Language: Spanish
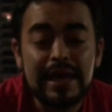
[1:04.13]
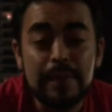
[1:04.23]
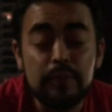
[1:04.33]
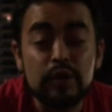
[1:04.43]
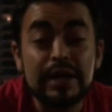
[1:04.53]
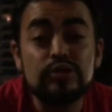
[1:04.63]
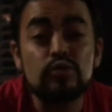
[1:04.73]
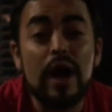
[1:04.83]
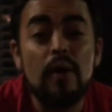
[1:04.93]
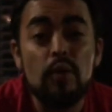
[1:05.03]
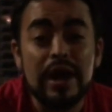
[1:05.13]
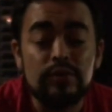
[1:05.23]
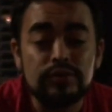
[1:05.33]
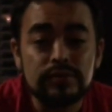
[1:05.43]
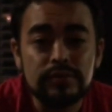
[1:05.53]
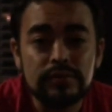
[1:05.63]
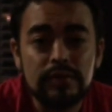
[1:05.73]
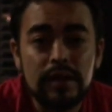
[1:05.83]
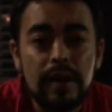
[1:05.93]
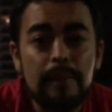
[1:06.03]
que porque sus abuelos,
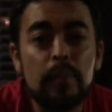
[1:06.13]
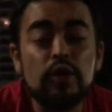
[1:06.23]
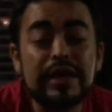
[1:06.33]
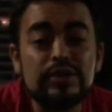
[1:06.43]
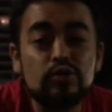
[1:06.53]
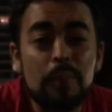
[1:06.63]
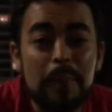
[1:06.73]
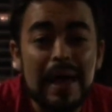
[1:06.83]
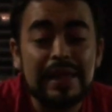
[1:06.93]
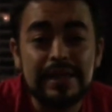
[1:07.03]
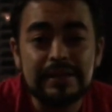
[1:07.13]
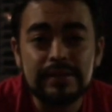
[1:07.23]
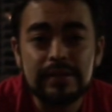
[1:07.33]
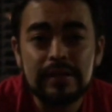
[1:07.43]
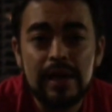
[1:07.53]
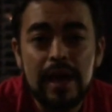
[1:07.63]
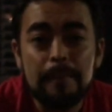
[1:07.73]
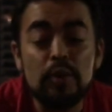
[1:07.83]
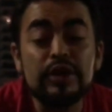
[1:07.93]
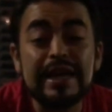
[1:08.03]
porque sus padres,
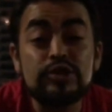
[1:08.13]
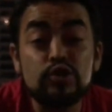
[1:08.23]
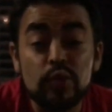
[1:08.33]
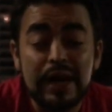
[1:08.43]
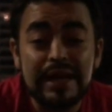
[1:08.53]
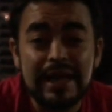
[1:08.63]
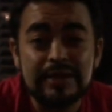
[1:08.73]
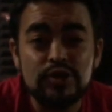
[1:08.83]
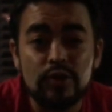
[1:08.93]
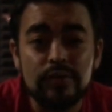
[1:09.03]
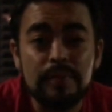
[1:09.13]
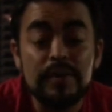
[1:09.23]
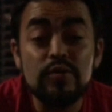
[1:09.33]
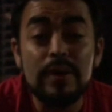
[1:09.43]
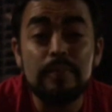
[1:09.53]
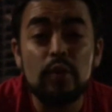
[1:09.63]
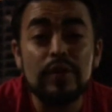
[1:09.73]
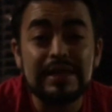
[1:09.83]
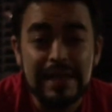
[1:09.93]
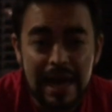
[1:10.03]
porque su generación vivió en
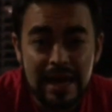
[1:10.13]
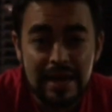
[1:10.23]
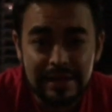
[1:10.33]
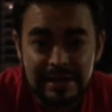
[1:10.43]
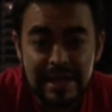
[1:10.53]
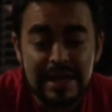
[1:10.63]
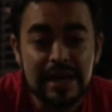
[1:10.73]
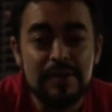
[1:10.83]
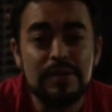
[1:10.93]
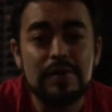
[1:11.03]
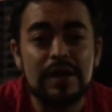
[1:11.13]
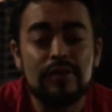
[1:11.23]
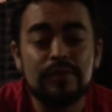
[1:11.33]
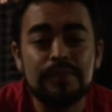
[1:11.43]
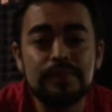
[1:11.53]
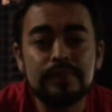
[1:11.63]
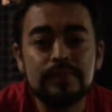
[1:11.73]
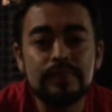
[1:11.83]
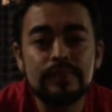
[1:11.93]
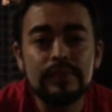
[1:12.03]
pobreza, él tiene que vivirlo
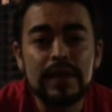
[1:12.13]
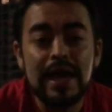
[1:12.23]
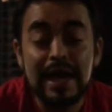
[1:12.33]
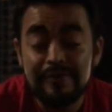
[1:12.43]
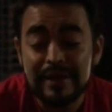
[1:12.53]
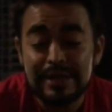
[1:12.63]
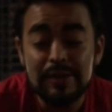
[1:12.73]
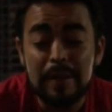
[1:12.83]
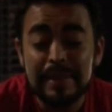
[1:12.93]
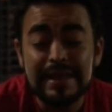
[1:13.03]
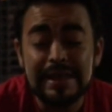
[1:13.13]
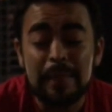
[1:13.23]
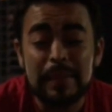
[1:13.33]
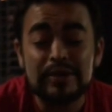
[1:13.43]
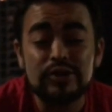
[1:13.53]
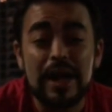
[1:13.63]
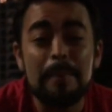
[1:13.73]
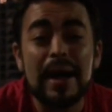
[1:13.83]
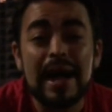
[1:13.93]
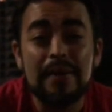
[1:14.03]
efectivamente estas
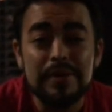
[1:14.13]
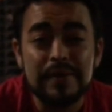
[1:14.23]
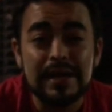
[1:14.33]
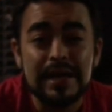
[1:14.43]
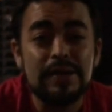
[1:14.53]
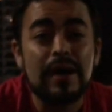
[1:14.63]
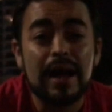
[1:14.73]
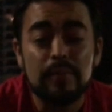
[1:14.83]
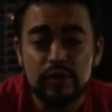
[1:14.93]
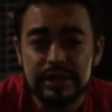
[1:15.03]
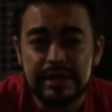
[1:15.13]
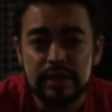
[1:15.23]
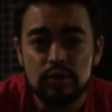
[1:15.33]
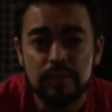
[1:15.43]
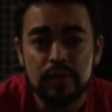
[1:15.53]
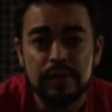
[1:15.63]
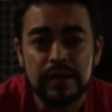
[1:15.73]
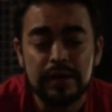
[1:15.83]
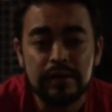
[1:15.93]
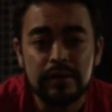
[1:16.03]
personas van a vivir y van a morir siendo pobres.